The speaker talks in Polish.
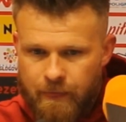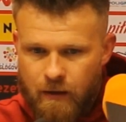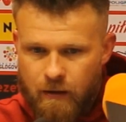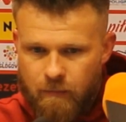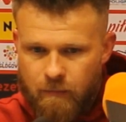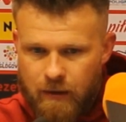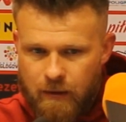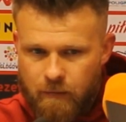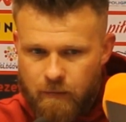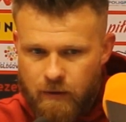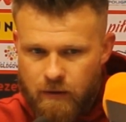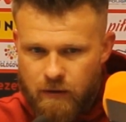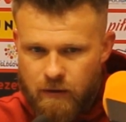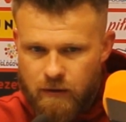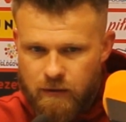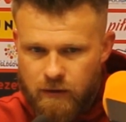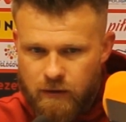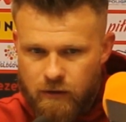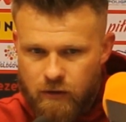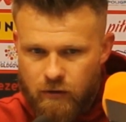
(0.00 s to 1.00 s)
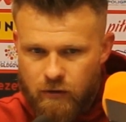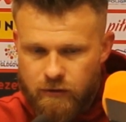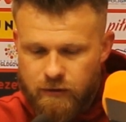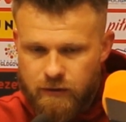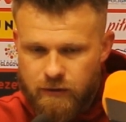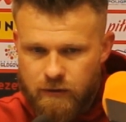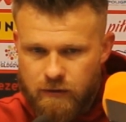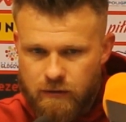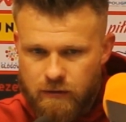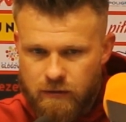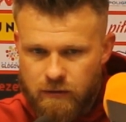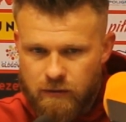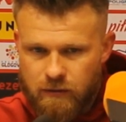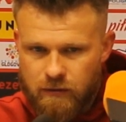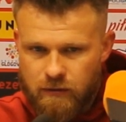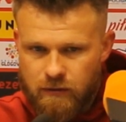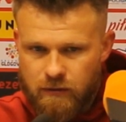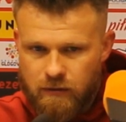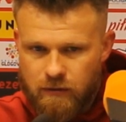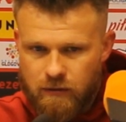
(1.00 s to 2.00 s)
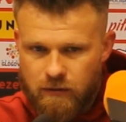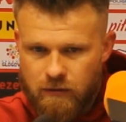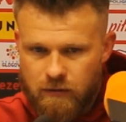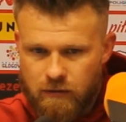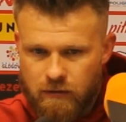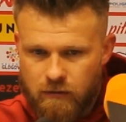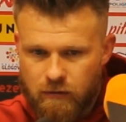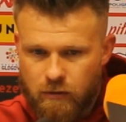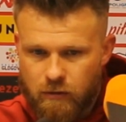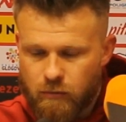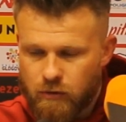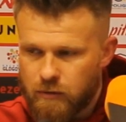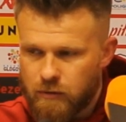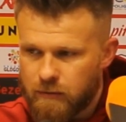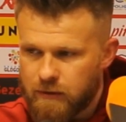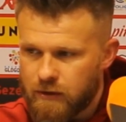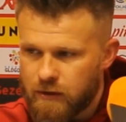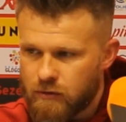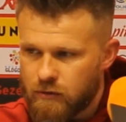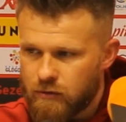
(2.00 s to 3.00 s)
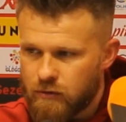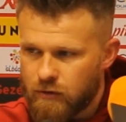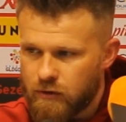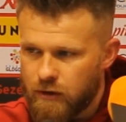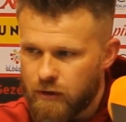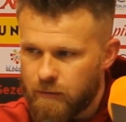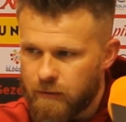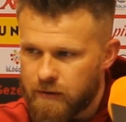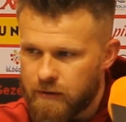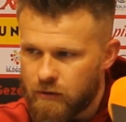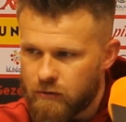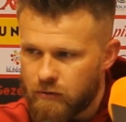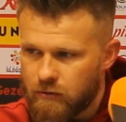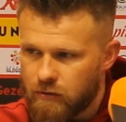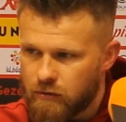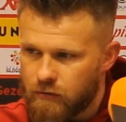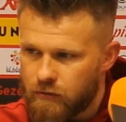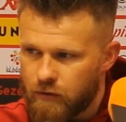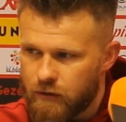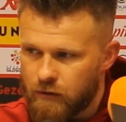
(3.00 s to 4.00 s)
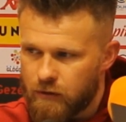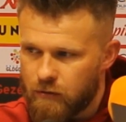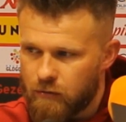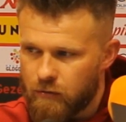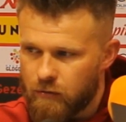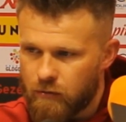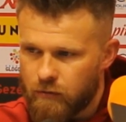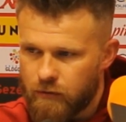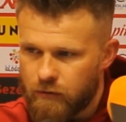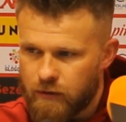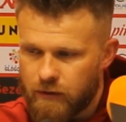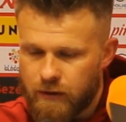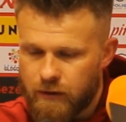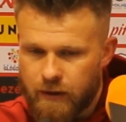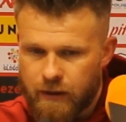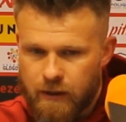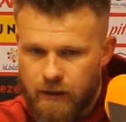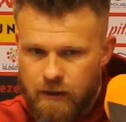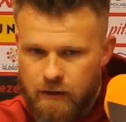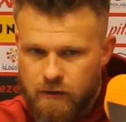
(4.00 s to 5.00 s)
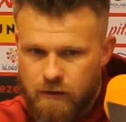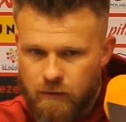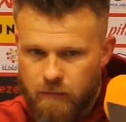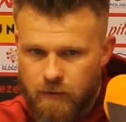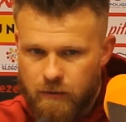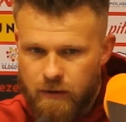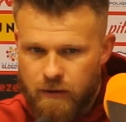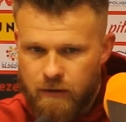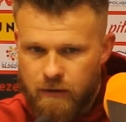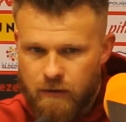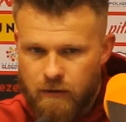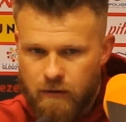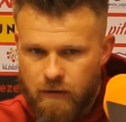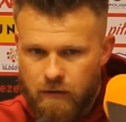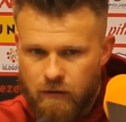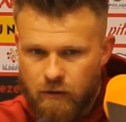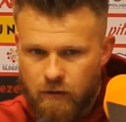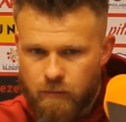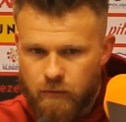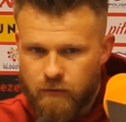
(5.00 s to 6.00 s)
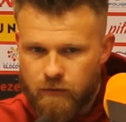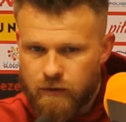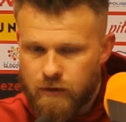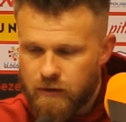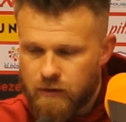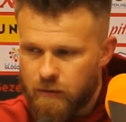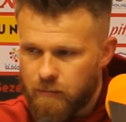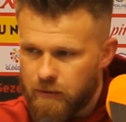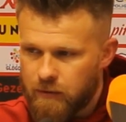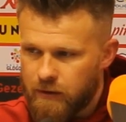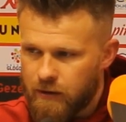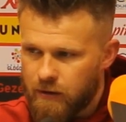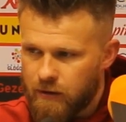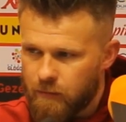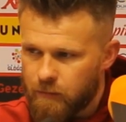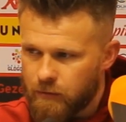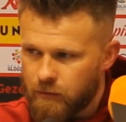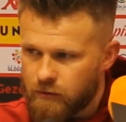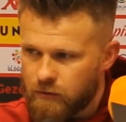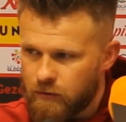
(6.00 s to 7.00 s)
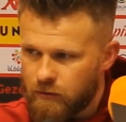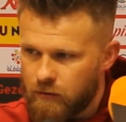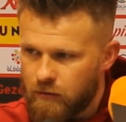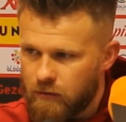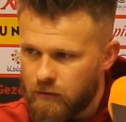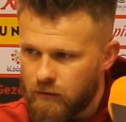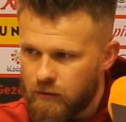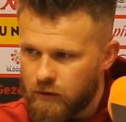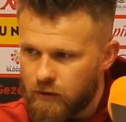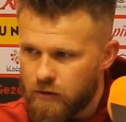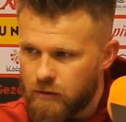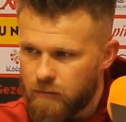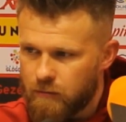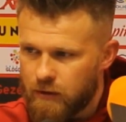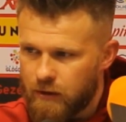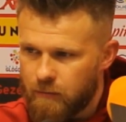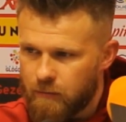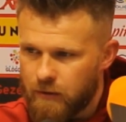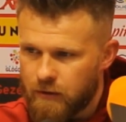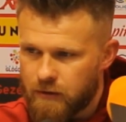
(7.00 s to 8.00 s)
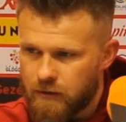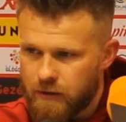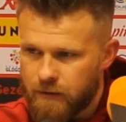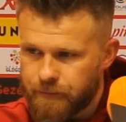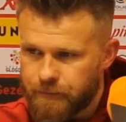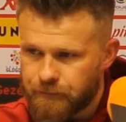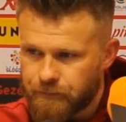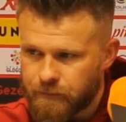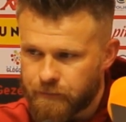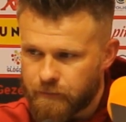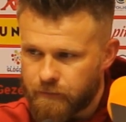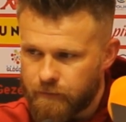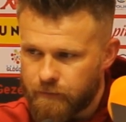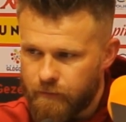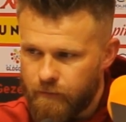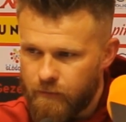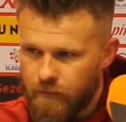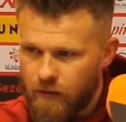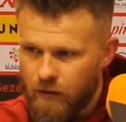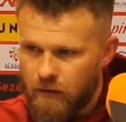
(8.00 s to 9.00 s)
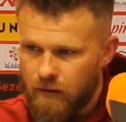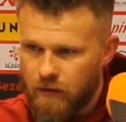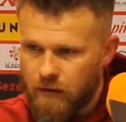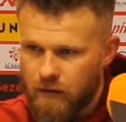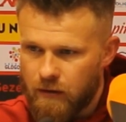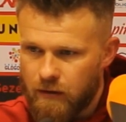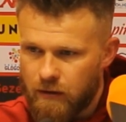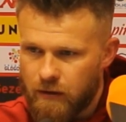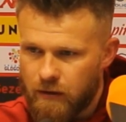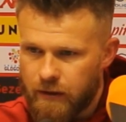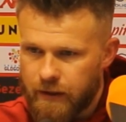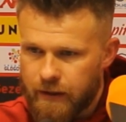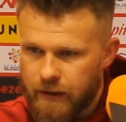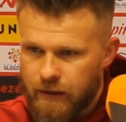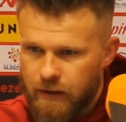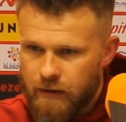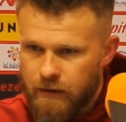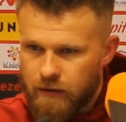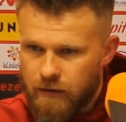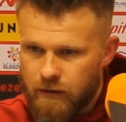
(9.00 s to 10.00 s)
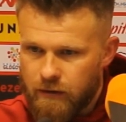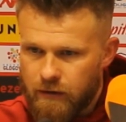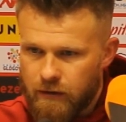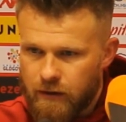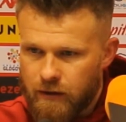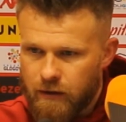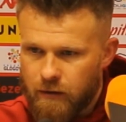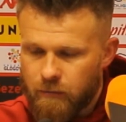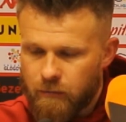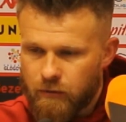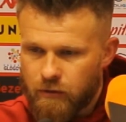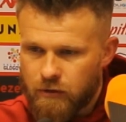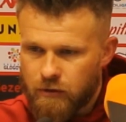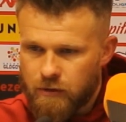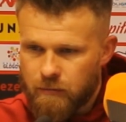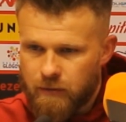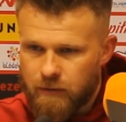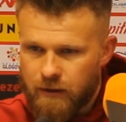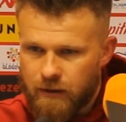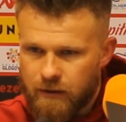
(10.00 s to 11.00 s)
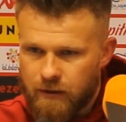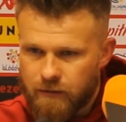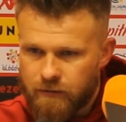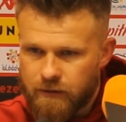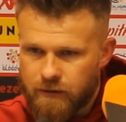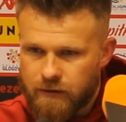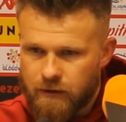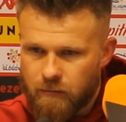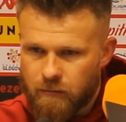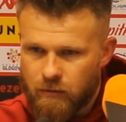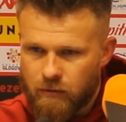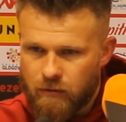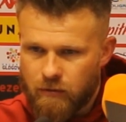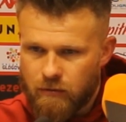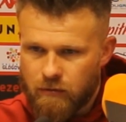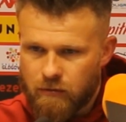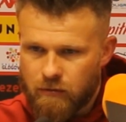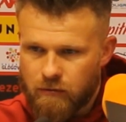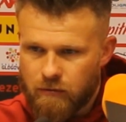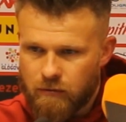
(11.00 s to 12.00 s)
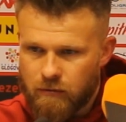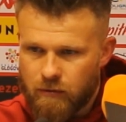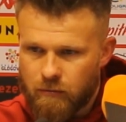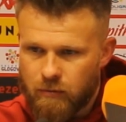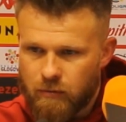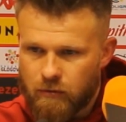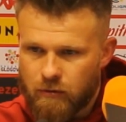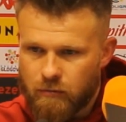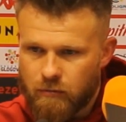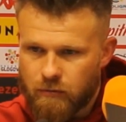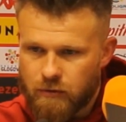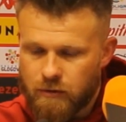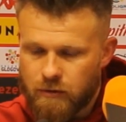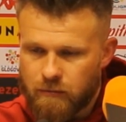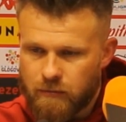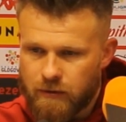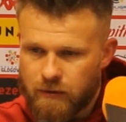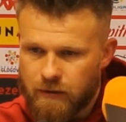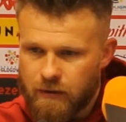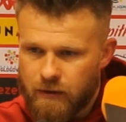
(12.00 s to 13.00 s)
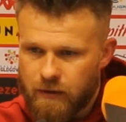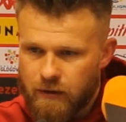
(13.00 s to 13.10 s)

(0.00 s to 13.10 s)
mamy niedosyt i, no i musimy zacząć od siebie, zacząć od swoich głów i sobie odpowiedzieć na pytania, po co jeździmy na mecze e, i kiedy podnosimy rękawice, bo, no bo to musimy,